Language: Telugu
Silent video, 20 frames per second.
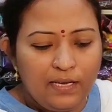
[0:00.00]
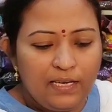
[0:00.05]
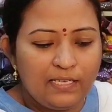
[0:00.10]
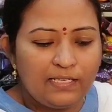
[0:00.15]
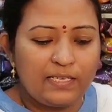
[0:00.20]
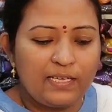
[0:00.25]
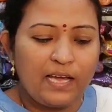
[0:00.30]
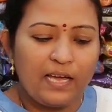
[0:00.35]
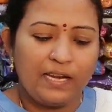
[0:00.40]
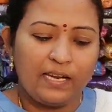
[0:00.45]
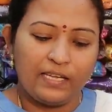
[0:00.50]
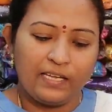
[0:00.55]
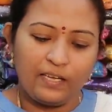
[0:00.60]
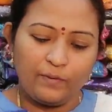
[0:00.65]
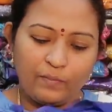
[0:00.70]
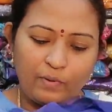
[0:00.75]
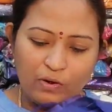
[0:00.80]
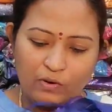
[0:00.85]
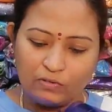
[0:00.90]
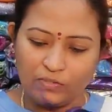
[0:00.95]
ఈ
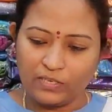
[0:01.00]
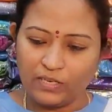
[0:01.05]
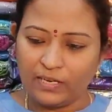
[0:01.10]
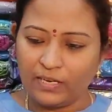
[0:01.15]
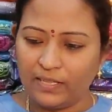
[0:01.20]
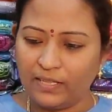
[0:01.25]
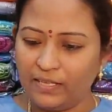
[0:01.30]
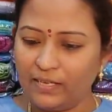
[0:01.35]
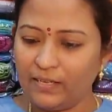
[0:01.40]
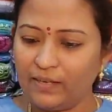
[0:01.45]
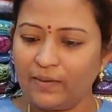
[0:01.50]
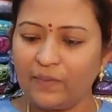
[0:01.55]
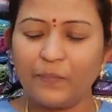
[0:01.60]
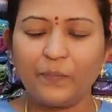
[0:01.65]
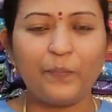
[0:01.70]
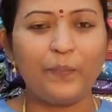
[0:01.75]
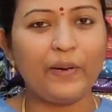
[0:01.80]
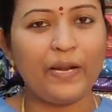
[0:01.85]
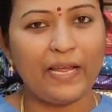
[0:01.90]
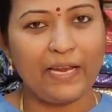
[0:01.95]
శారీకి బ్లౌజ్ అనేది
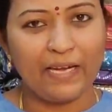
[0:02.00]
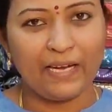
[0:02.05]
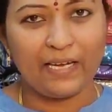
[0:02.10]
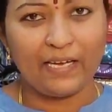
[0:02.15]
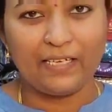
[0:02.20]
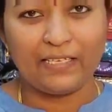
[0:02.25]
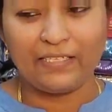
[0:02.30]
గా